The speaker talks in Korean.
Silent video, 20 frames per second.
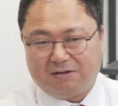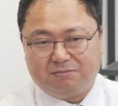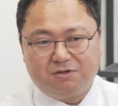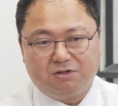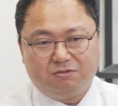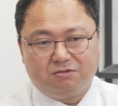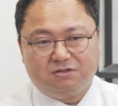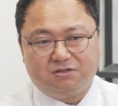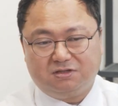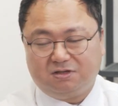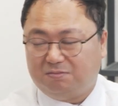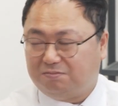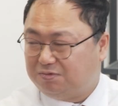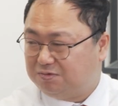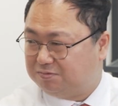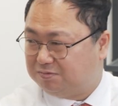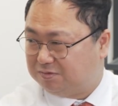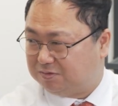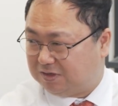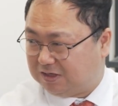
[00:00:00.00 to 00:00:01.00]
아무래도
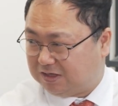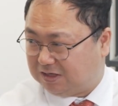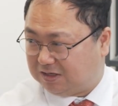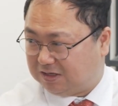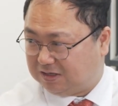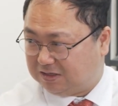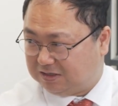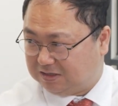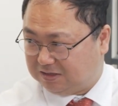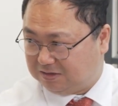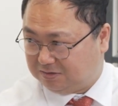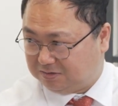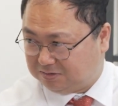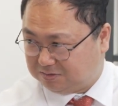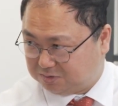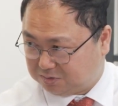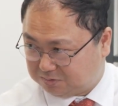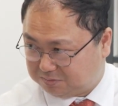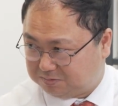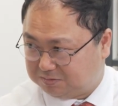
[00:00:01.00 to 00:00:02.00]
트럼프보다
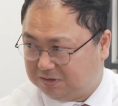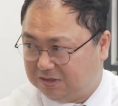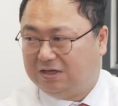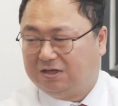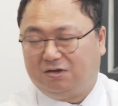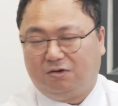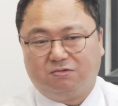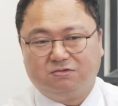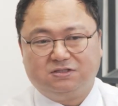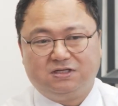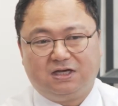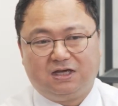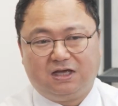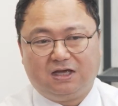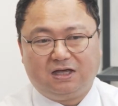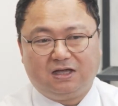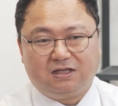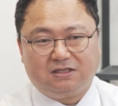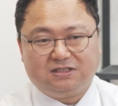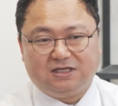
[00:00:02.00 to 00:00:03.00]
이런 좀
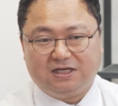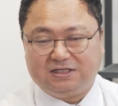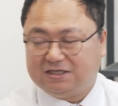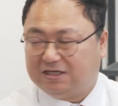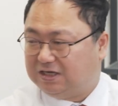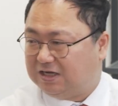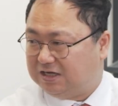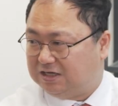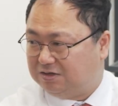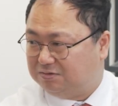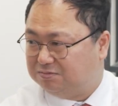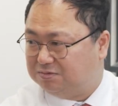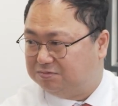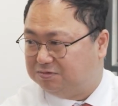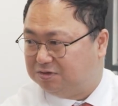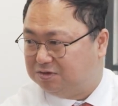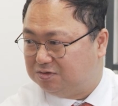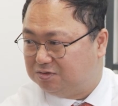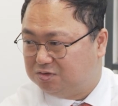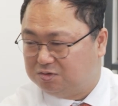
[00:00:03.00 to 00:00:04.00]
경제 제재나 이런
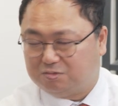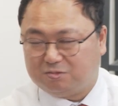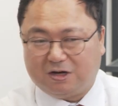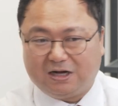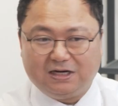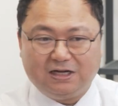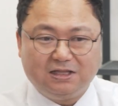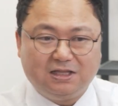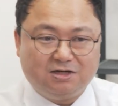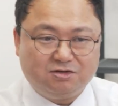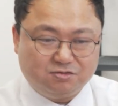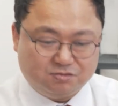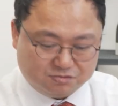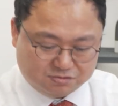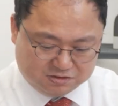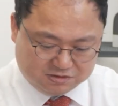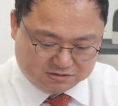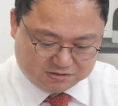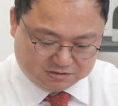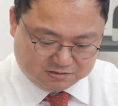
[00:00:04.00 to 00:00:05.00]
부분들은 좀 완화될
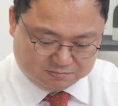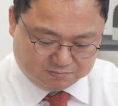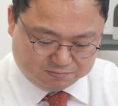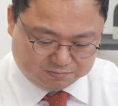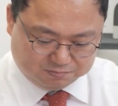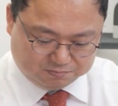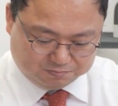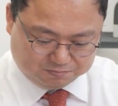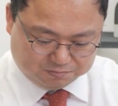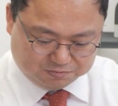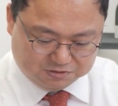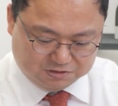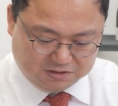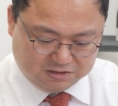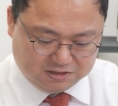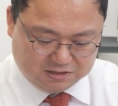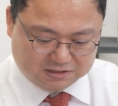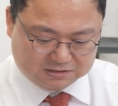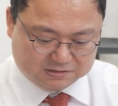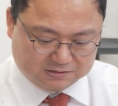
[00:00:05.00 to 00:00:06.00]
수 있을
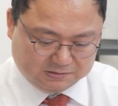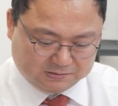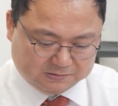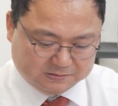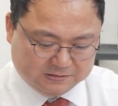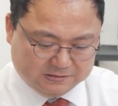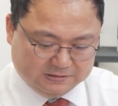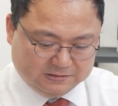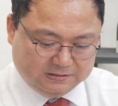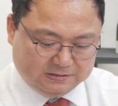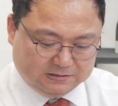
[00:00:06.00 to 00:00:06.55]
분위기라서 네.